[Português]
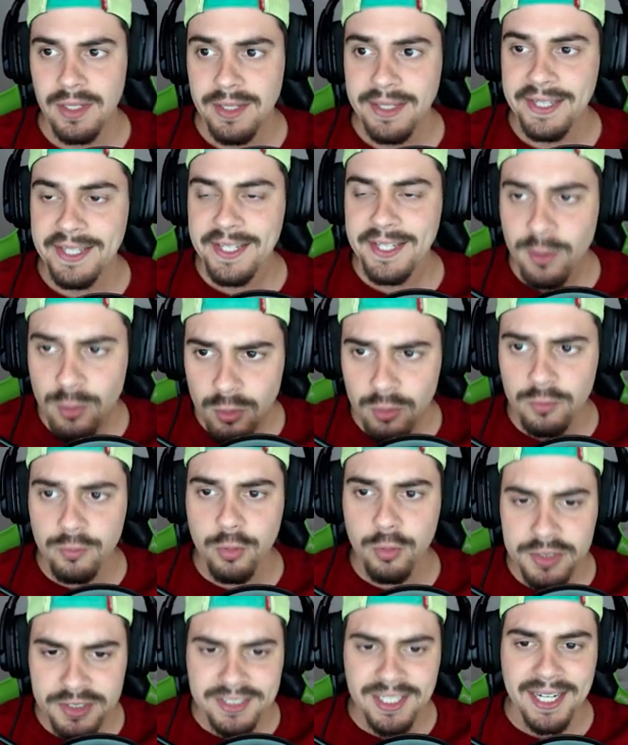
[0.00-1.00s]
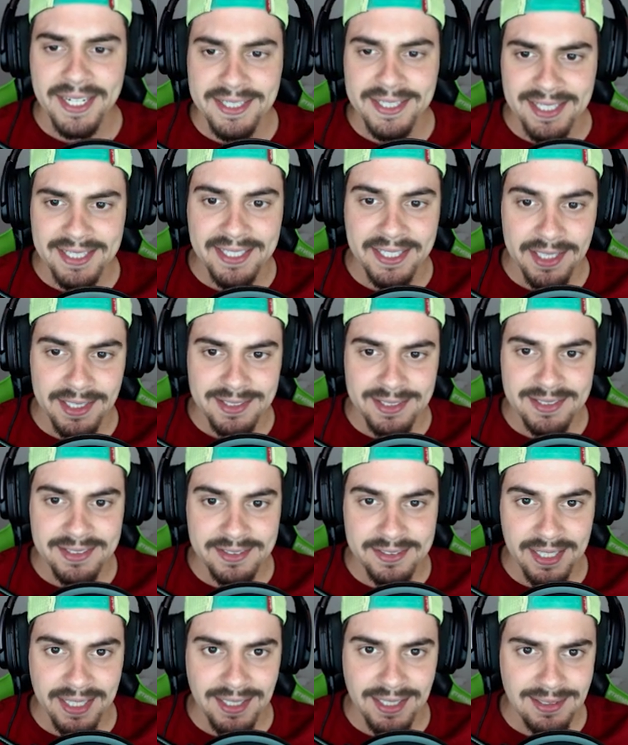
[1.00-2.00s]
Eu não vou sair daqui
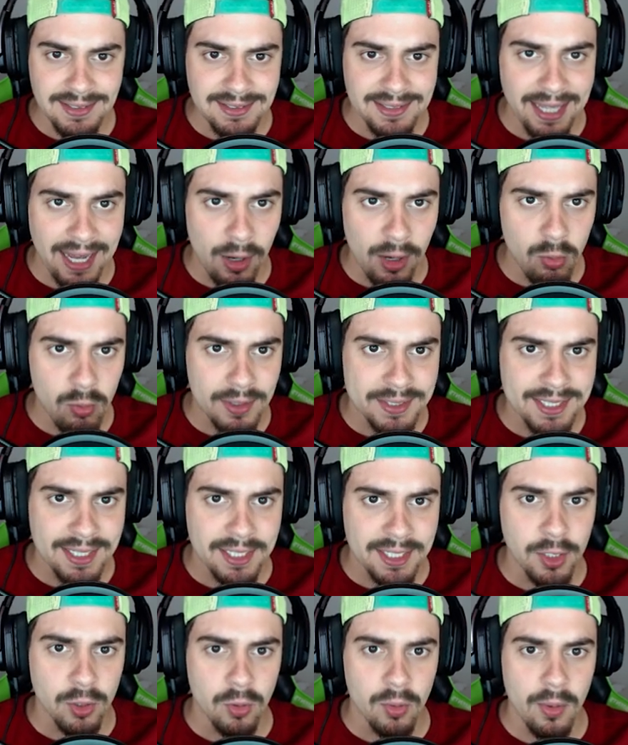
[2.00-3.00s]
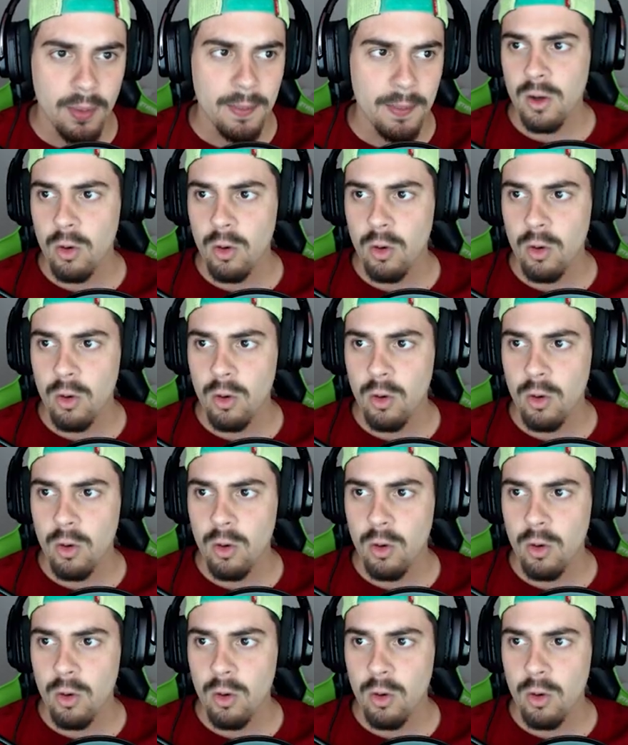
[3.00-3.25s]
sem dar o quadra kill.